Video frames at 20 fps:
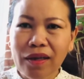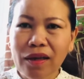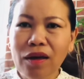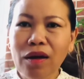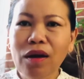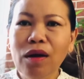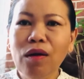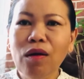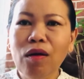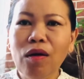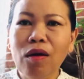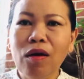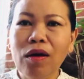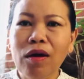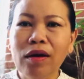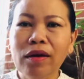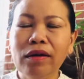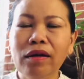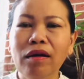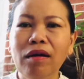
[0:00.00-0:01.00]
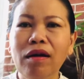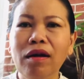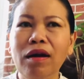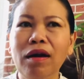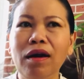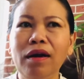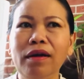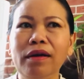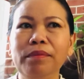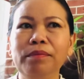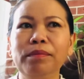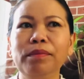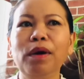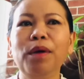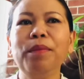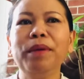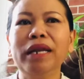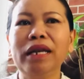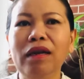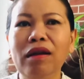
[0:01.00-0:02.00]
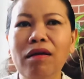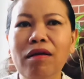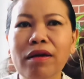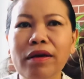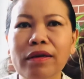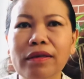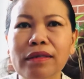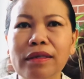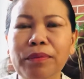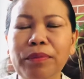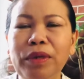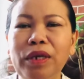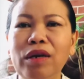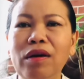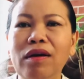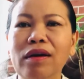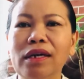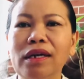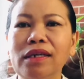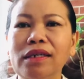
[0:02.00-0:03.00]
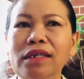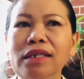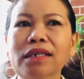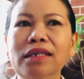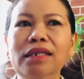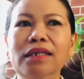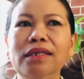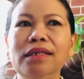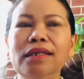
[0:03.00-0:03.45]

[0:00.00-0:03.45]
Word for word: ก็รอก็บ่แมนรอเดี๋ยวจะพี่น้องก็คือ